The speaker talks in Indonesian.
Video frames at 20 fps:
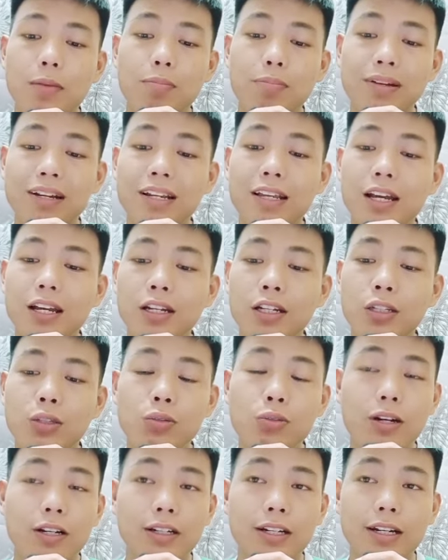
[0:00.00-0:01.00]
pilihan
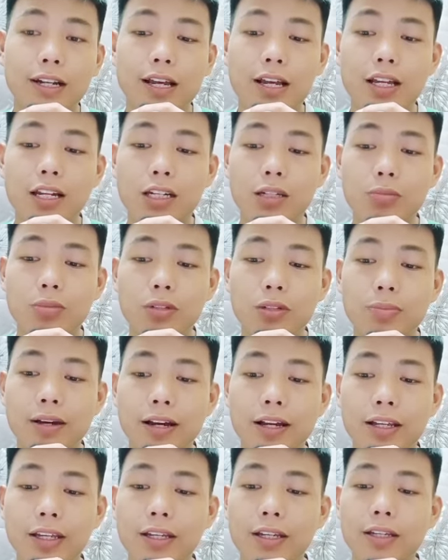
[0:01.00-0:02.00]
itu adalah lebih
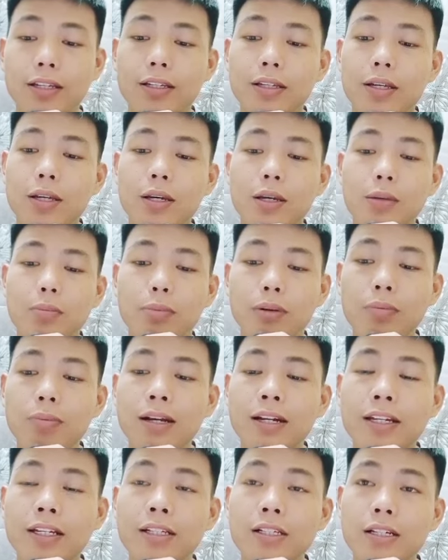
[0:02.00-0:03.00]
baik
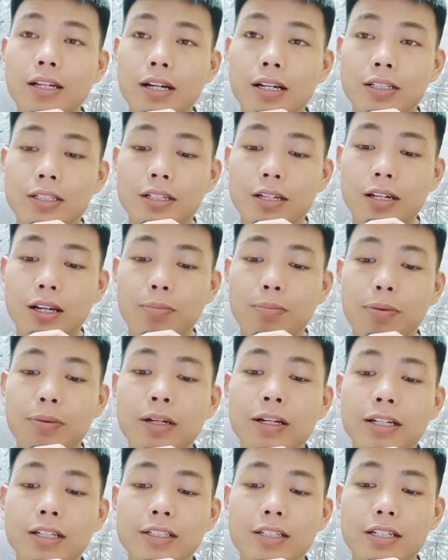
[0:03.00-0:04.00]
berbanding kerajaan
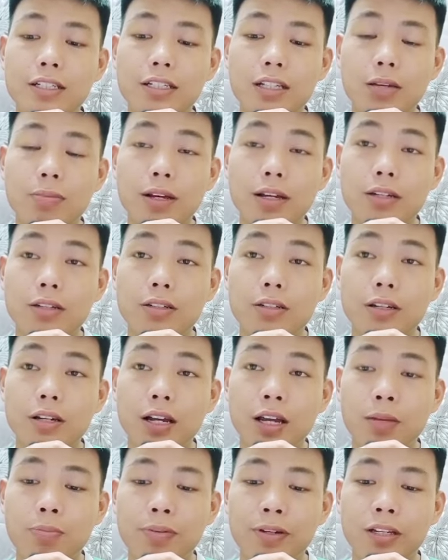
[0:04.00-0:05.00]
bekerjasama
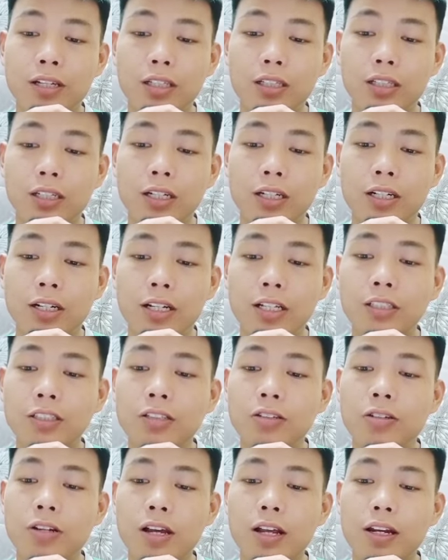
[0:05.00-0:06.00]
dengan Perikatan
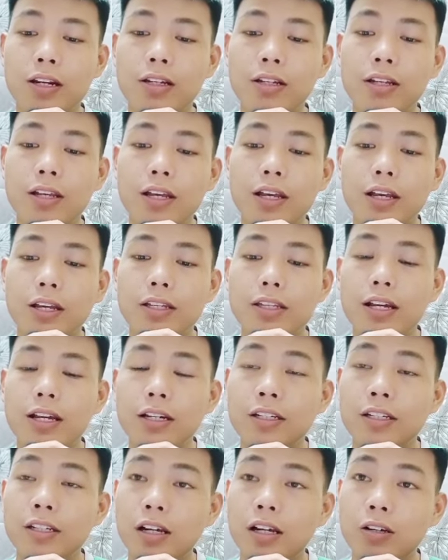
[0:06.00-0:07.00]
Nasional
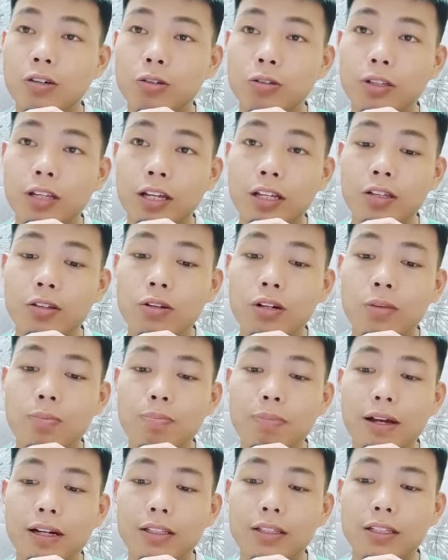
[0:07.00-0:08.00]
yang dianggotai oleh
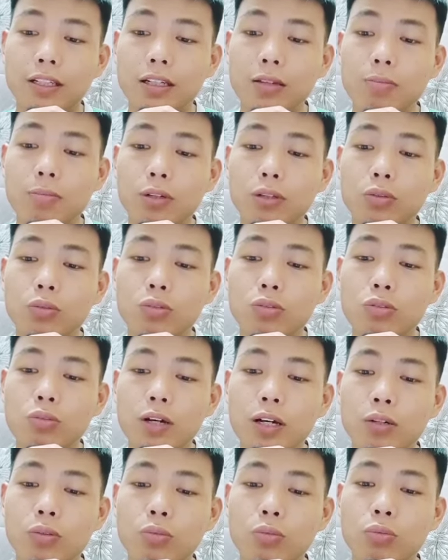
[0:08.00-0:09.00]
parti
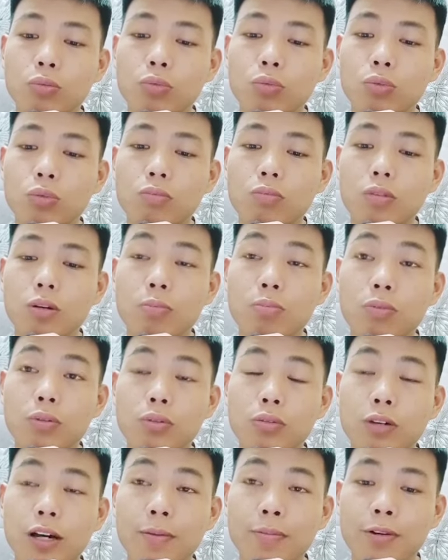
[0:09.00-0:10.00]
bertujuan untuk
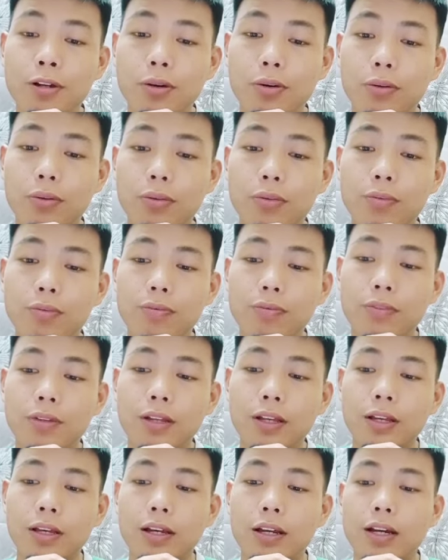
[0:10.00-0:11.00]
membunuh AMNO.
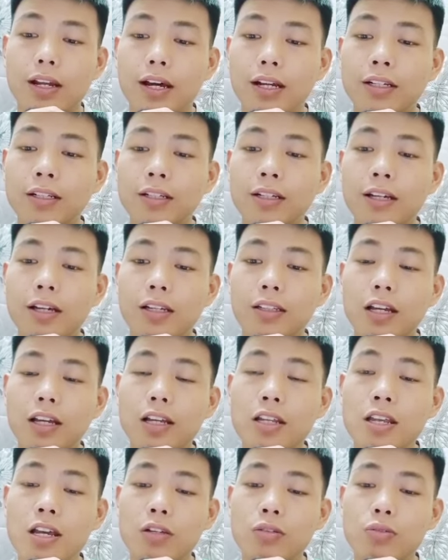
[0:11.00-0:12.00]
Dan
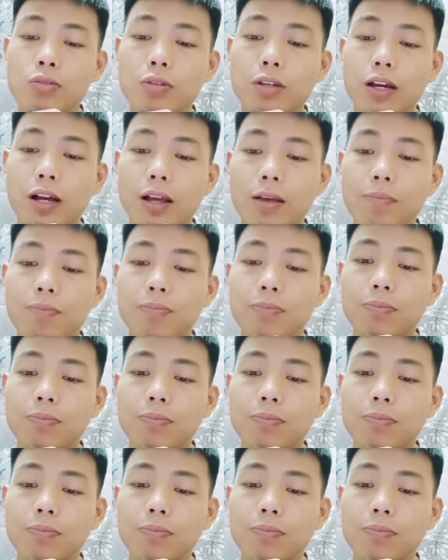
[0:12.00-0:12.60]
katanya juga